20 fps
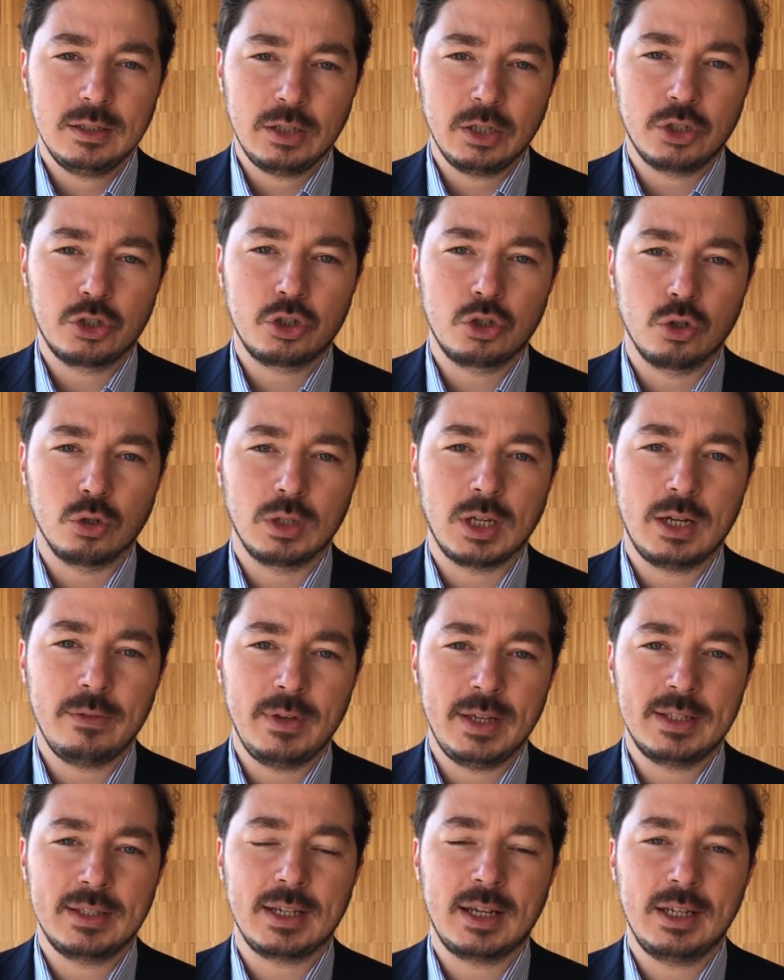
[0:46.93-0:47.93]

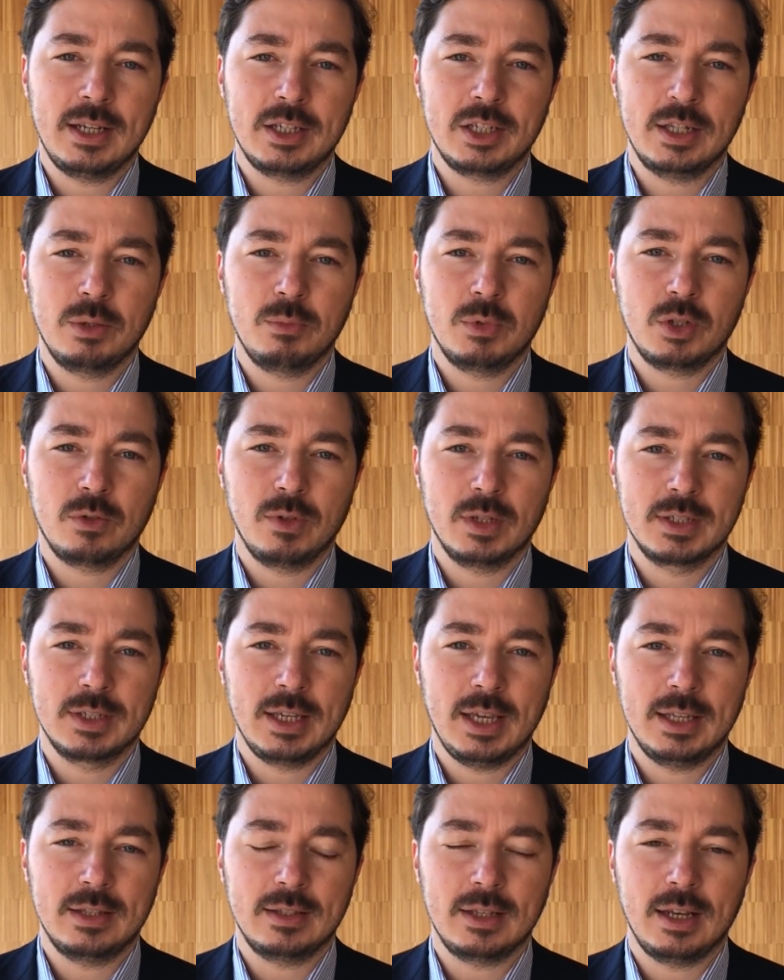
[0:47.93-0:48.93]
taşıyorlar ve içselleştirmiş
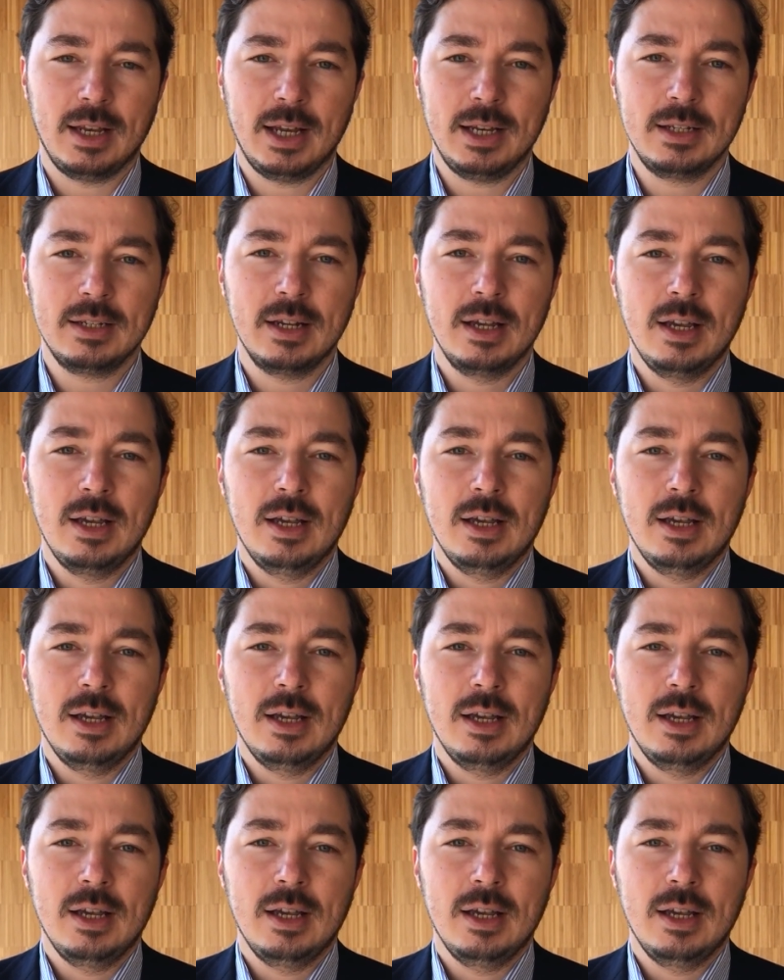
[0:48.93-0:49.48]
vaziyetteler.